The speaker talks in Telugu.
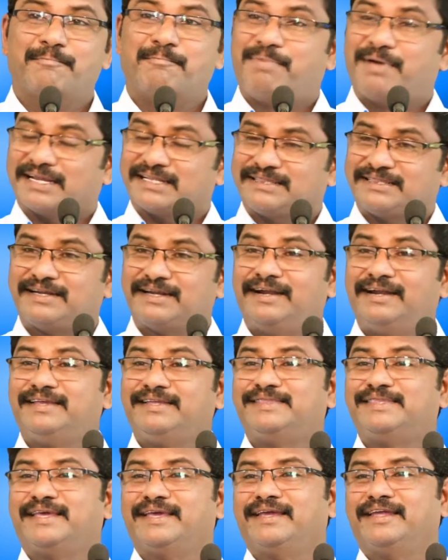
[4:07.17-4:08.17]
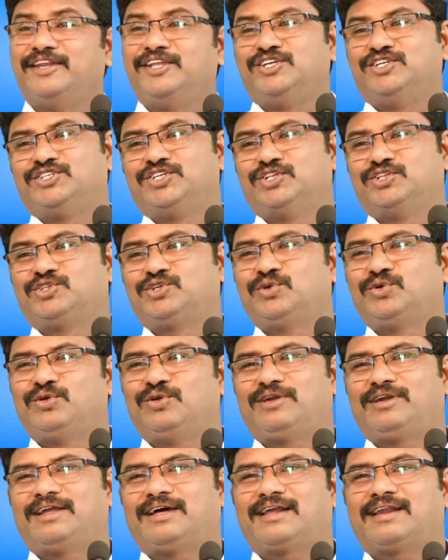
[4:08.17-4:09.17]
భర్తను అడిగితే నీకు
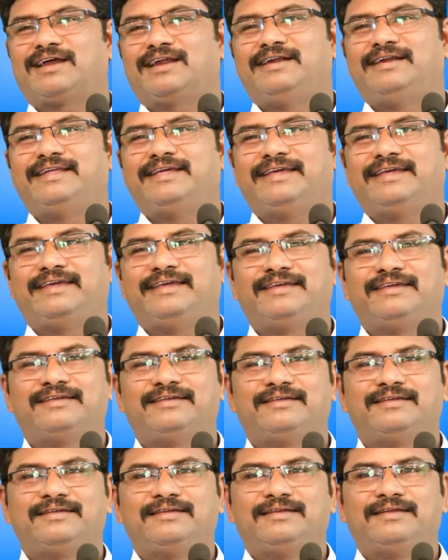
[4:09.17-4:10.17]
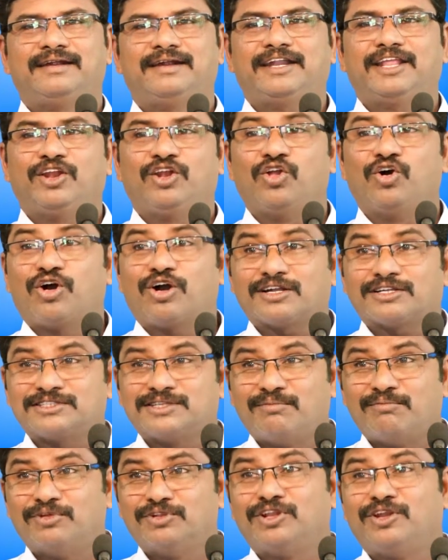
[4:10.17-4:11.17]
శత్రువులు ఉన్నారా అంటే అంటే లోక
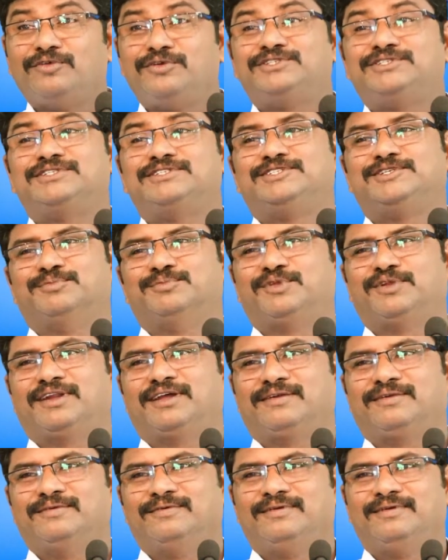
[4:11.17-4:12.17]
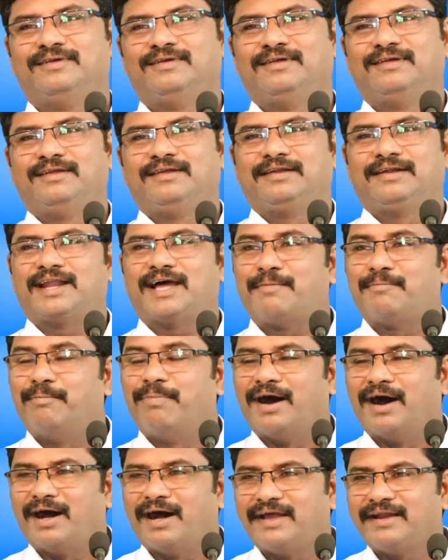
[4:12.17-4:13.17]
సంబంధుల విషయం చెప్తున్నాను నా
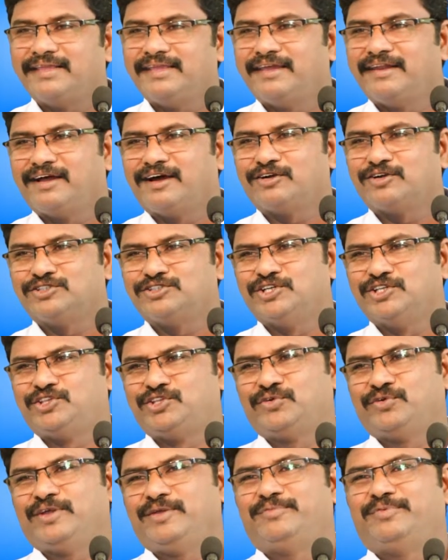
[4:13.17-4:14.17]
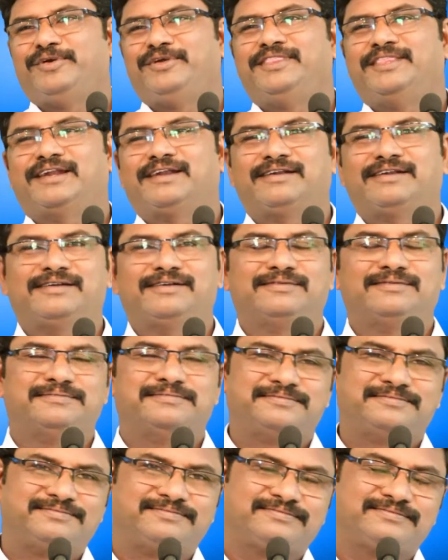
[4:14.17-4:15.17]
భార్య నాకు శత్రువు అయిపోయింది అంటాడు
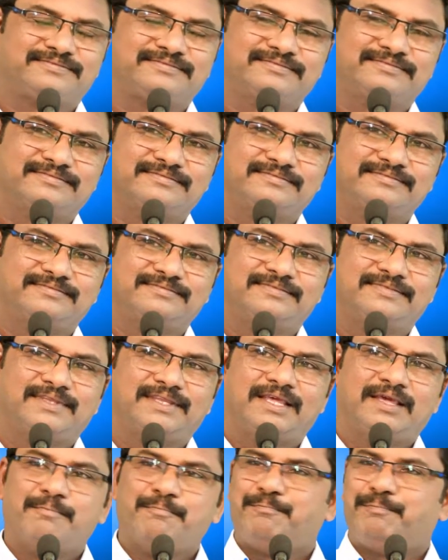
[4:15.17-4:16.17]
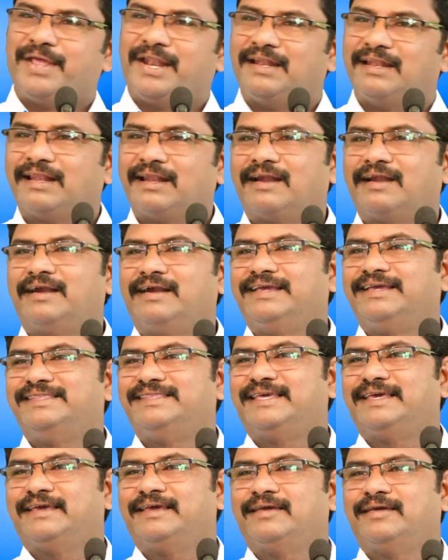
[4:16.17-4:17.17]
పిల్లలను
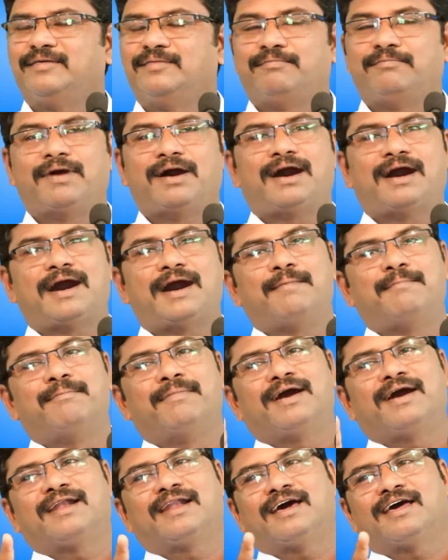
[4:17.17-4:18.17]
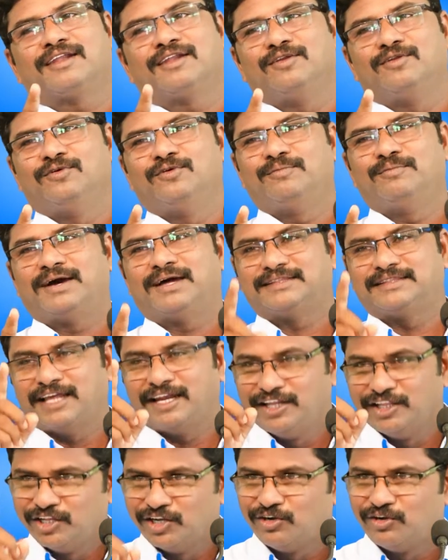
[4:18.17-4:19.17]
అడిగితే మా అమ్మా నాన్నలు మా
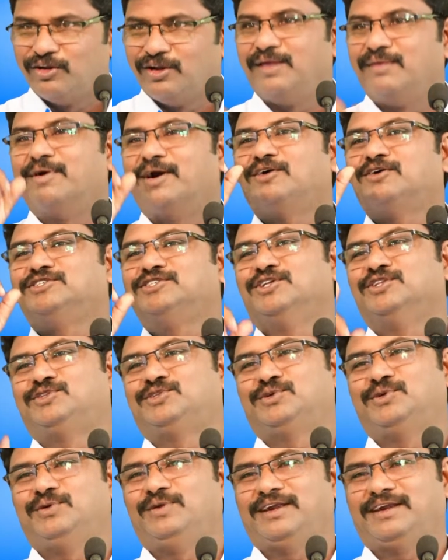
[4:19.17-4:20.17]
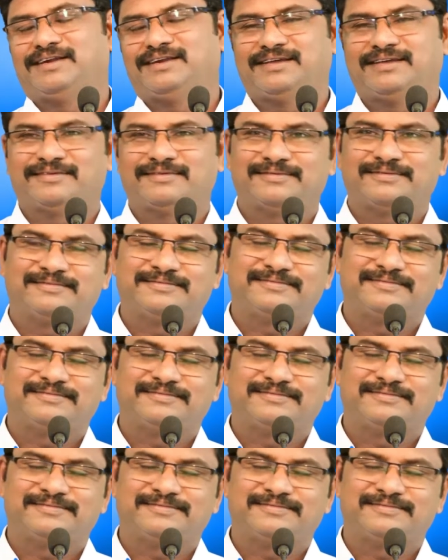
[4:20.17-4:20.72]
తల్లిదండ్రులే మాకు శత్రువులు అంటారు